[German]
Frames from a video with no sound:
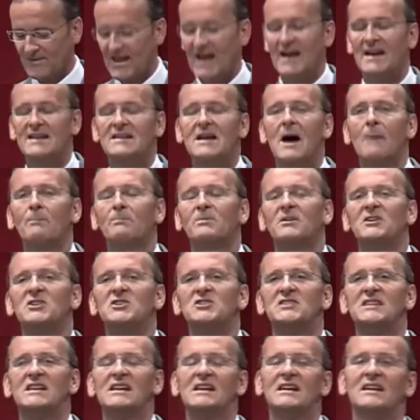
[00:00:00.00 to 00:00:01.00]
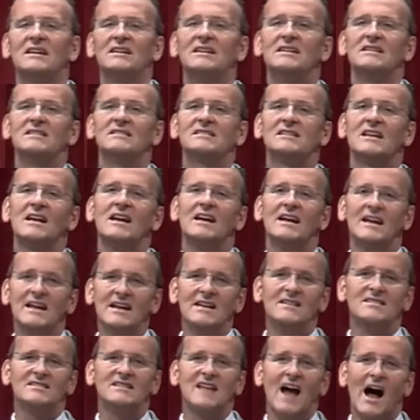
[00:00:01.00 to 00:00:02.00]
Der hinabgestiegen ist,
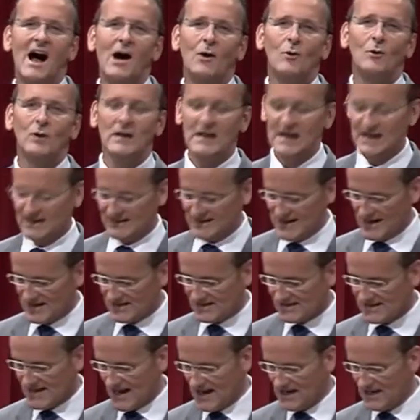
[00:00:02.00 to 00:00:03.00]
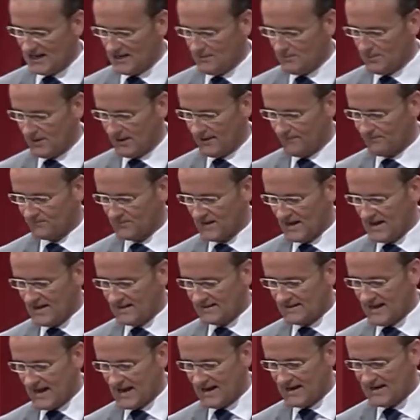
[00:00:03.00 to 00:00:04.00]
ist auch derselbe,
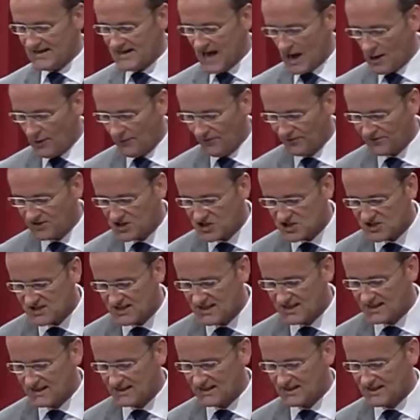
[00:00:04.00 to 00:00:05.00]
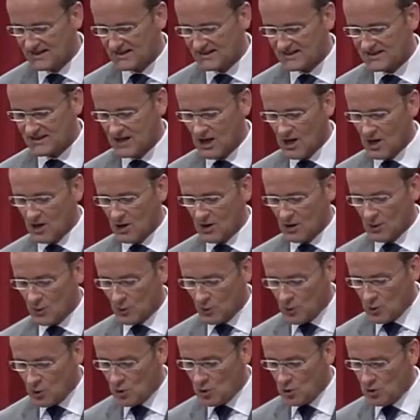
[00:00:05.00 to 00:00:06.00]
der hinaufgestiegen ist
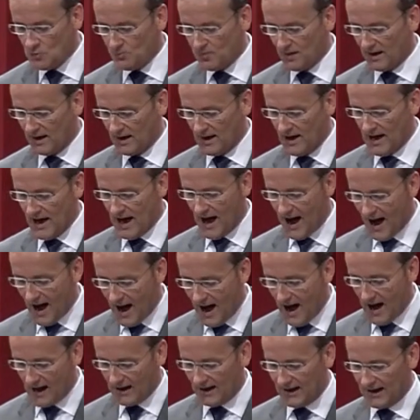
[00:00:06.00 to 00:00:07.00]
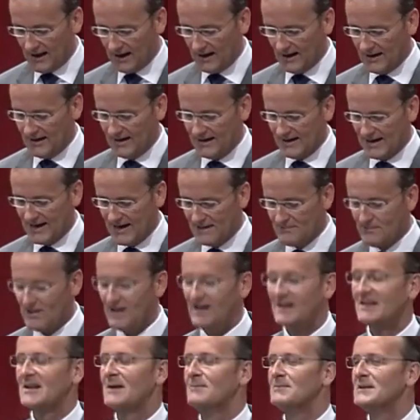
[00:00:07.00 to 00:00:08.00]
über alle
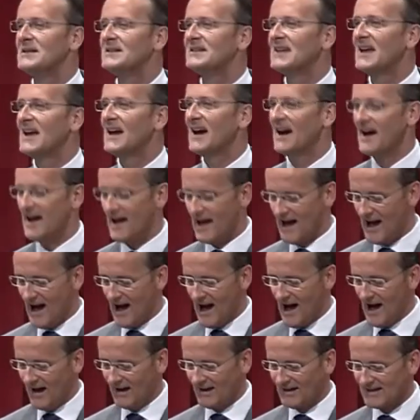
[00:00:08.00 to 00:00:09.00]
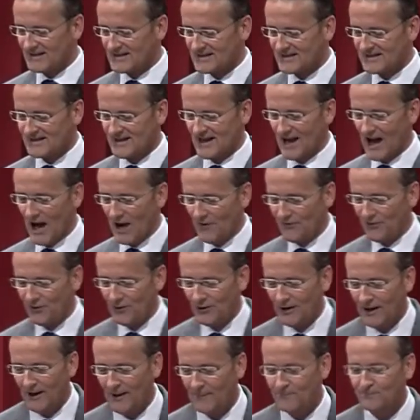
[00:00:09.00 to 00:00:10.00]
Himmel, damit er alles
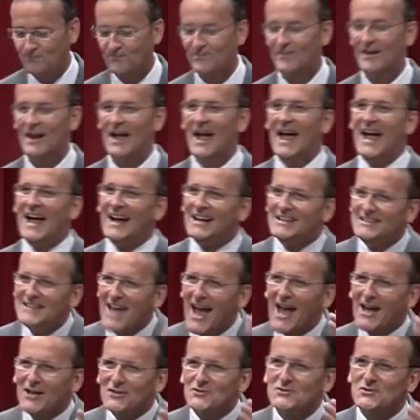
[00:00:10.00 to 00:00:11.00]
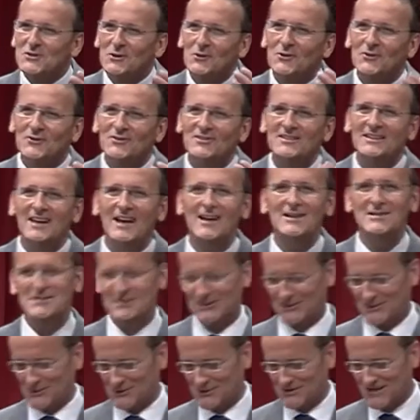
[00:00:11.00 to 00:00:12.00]
erfülle. Jesus
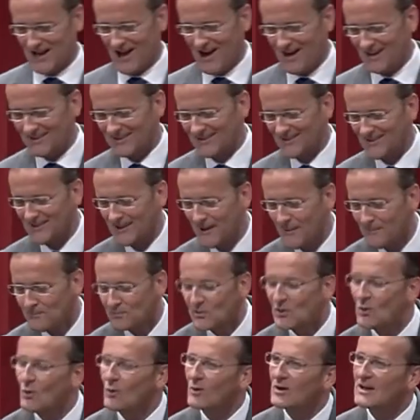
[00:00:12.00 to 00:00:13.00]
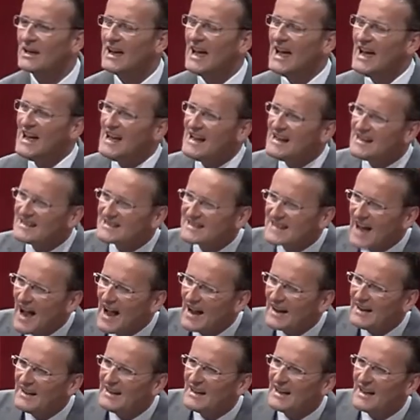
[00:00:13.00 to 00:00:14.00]
Christus hat durch
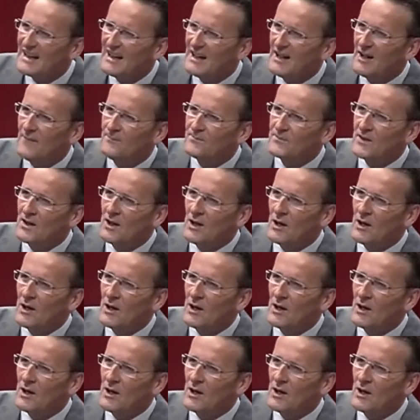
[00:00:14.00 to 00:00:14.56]
seine